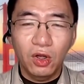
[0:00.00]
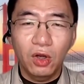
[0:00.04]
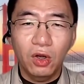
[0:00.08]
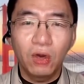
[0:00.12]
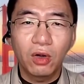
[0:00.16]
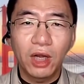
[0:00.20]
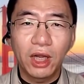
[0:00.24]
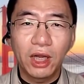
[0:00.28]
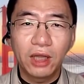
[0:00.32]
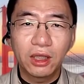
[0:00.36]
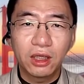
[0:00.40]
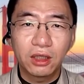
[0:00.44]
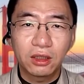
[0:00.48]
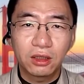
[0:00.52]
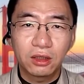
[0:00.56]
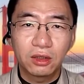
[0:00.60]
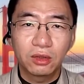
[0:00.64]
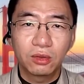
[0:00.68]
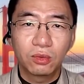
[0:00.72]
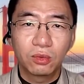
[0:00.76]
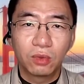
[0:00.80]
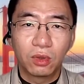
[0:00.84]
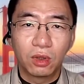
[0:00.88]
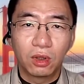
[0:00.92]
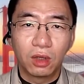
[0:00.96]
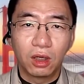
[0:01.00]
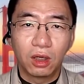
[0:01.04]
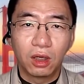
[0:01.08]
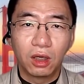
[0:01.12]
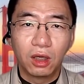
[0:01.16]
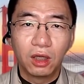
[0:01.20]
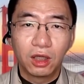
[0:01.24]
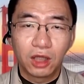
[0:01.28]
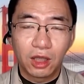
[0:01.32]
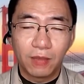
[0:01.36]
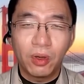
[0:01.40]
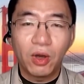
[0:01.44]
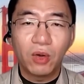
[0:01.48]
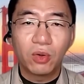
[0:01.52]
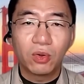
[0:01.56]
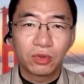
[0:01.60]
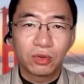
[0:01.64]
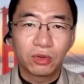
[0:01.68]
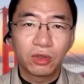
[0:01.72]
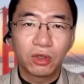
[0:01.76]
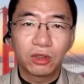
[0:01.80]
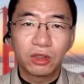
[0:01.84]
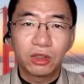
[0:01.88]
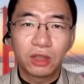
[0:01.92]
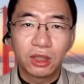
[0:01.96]
后来呢是我她把我
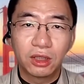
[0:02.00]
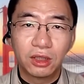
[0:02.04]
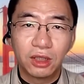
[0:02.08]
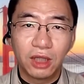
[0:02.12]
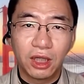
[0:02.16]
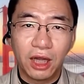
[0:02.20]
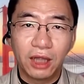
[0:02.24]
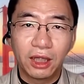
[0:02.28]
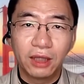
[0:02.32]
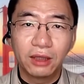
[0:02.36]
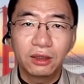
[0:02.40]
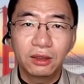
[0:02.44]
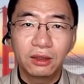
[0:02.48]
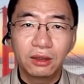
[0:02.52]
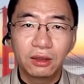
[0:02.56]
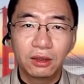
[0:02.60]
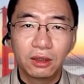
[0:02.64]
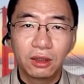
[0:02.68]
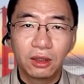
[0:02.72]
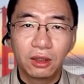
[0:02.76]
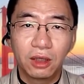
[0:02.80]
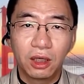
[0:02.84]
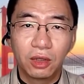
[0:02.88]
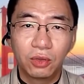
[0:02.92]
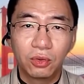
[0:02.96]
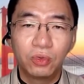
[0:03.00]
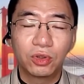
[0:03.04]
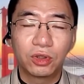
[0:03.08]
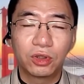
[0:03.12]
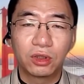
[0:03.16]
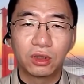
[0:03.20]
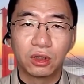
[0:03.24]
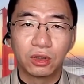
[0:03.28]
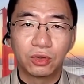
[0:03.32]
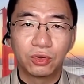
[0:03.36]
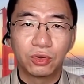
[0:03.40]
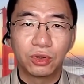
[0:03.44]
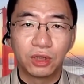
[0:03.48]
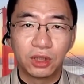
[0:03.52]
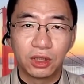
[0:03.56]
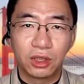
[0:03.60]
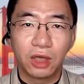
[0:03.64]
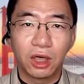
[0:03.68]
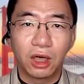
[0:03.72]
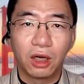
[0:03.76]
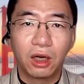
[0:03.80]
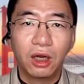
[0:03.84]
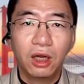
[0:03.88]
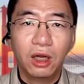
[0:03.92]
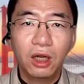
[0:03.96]
送到这个男呃浴室去洗
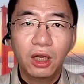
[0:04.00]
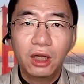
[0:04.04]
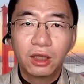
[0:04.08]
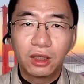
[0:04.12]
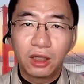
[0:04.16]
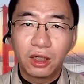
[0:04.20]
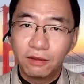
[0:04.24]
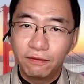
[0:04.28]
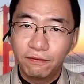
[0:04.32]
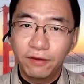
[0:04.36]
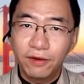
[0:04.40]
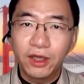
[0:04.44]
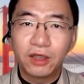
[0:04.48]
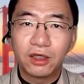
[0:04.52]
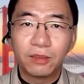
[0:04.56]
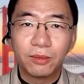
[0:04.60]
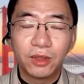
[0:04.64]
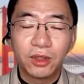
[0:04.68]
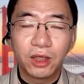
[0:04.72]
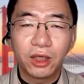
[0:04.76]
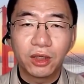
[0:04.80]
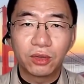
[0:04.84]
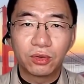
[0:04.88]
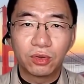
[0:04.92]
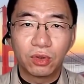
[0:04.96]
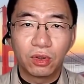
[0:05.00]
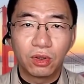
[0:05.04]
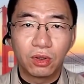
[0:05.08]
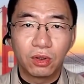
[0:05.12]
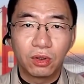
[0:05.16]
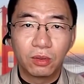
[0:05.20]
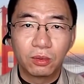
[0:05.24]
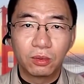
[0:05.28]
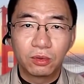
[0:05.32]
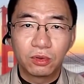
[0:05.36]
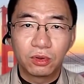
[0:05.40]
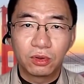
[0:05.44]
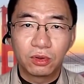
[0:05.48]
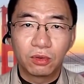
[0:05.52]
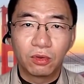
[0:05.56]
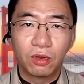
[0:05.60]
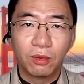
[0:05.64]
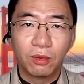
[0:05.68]
澡。但是为什么那个时候就